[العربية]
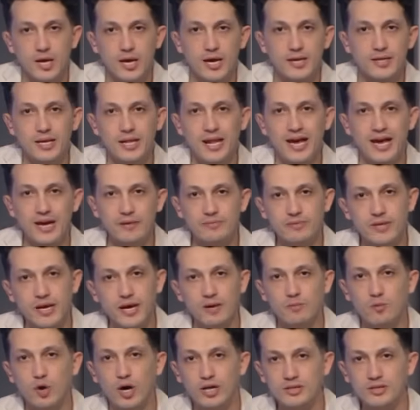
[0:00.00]
إن اللاعب
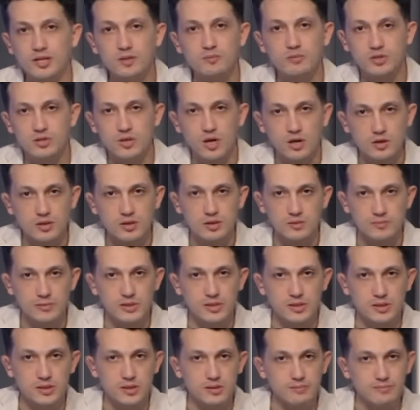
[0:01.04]
ده مهدد بالطرد
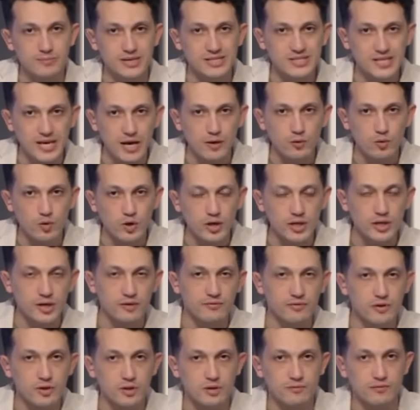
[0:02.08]
من مسكنه هنا
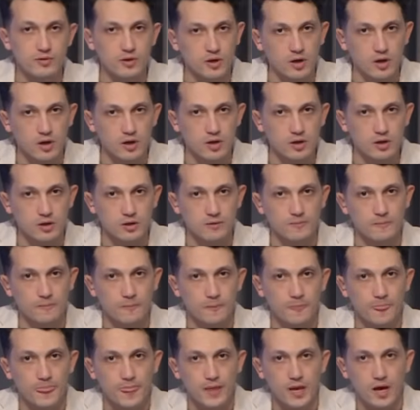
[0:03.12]
في القاهرة
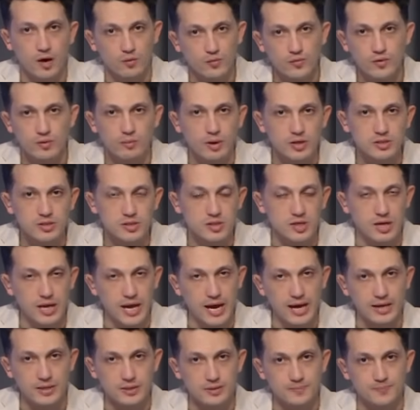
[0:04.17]
أو في مصر
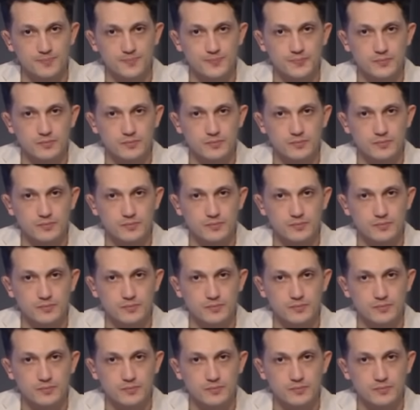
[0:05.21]
يعني